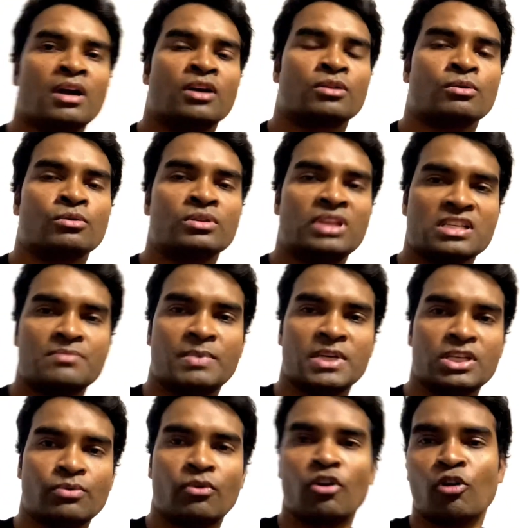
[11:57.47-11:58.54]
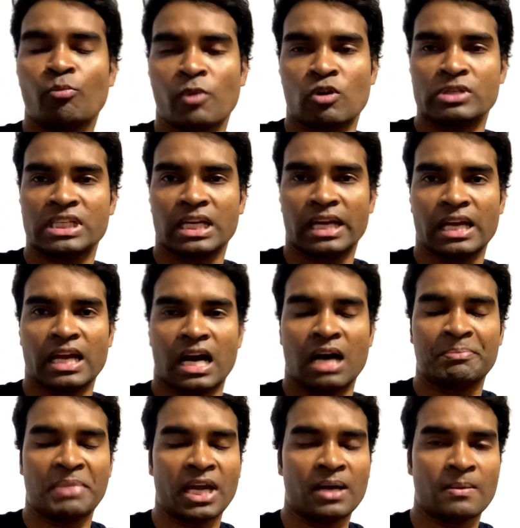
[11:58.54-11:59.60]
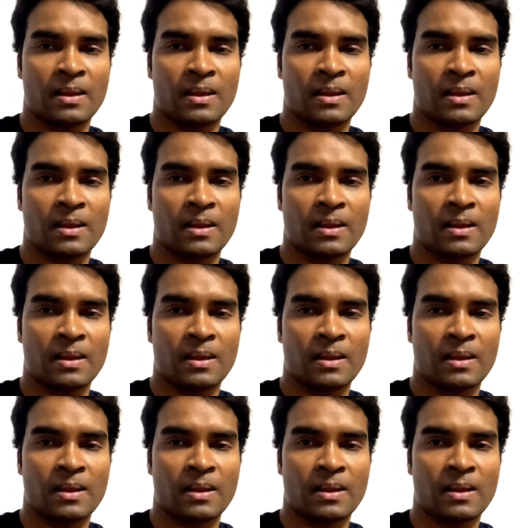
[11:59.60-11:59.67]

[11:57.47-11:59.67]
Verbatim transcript: तो दस बजे वो लोग पहुँचेंगे यहाँ पे